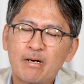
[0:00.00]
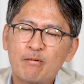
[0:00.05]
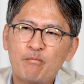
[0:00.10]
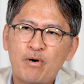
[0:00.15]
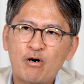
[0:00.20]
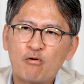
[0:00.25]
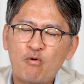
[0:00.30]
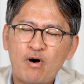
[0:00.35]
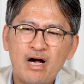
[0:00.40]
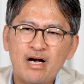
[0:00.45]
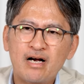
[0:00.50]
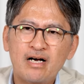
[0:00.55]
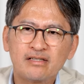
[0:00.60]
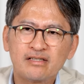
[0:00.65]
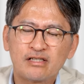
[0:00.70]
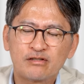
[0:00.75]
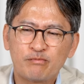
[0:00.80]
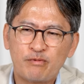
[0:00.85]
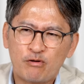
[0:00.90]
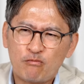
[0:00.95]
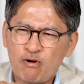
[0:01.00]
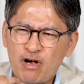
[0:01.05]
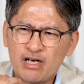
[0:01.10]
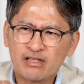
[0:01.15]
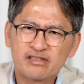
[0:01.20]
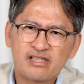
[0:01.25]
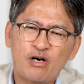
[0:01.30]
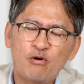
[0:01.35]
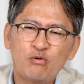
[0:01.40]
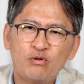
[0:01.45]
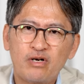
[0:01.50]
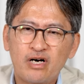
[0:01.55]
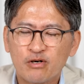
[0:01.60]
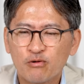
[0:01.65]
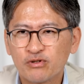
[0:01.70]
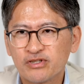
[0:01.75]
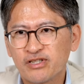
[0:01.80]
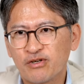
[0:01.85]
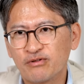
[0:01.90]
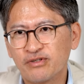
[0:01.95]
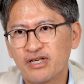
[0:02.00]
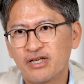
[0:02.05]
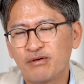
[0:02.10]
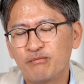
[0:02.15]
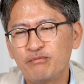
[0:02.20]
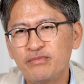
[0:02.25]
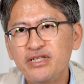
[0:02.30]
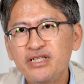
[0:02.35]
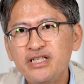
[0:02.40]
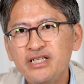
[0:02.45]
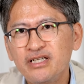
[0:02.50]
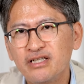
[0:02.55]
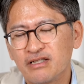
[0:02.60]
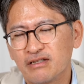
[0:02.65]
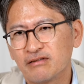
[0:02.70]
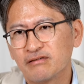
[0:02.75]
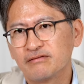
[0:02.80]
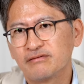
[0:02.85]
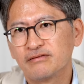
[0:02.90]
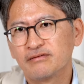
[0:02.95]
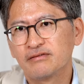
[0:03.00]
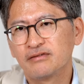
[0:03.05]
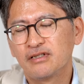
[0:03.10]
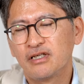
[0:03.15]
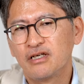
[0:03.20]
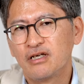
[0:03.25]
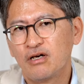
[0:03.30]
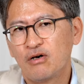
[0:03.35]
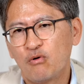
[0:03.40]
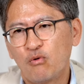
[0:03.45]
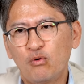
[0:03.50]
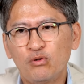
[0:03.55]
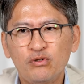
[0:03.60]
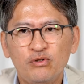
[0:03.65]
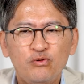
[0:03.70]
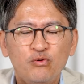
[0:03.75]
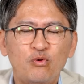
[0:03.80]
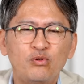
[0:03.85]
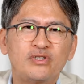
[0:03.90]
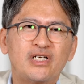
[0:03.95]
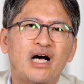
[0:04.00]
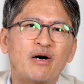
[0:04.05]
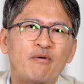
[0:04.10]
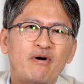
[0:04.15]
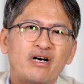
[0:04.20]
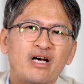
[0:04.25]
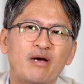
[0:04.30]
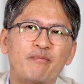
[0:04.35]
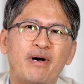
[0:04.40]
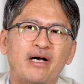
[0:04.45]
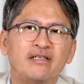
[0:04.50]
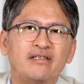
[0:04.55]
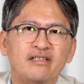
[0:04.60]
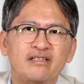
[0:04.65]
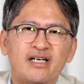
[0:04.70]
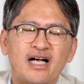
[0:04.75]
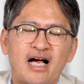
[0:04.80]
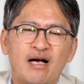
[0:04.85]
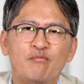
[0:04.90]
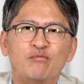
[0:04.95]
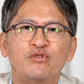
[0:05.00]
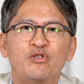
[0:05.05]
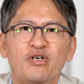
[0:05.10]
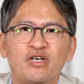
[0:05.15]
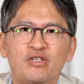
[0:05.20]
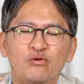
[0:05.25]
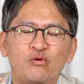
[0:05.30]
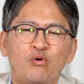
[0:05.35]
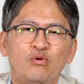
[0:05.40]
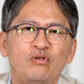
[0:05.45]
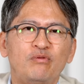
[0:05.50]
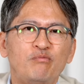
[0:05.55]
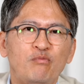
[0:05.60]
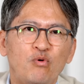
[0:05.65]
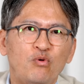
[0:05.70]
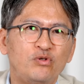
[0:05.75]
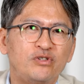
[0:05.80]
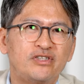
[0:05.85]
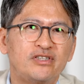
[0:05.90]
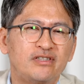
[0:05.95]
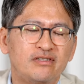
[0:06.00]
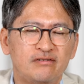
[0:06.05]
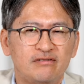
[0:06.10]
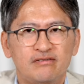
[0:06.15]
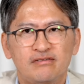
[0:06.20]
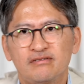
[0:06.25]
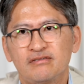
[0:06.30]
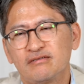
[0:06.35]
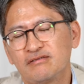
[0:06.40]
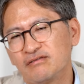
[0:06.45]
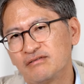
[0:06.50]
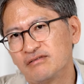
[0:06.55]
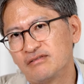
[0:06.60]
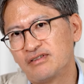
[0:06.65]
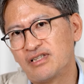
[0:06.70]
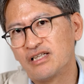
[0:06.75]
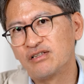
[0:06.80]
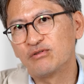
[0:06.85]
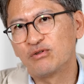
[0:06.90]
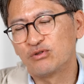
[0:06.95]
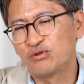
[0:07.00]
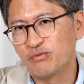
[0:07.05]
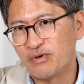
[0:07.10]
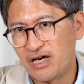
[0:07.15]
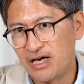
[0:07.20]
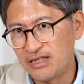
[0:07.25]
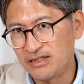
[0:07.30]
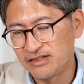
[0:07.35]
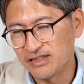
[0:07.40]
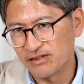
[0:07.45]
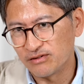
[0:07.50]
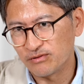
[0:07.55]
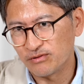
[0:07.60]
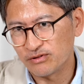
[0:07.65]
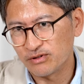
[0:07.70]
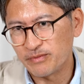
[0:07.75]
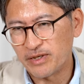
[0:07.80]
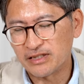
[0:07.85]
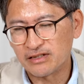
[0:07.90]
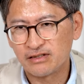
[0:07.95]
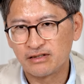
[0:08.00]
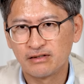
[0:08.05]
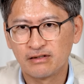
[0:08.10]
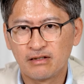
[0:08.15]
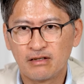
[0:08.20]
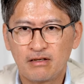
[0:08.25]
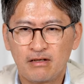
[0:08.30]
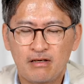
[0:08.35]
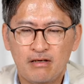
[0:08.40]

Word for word: 막 화가 나서 막 확 차올라오기 전에 미리 오늘 요 상황에 맞는 감정의 톤은 뭐지? 라는 걸 좀 알자는 거죠. 마치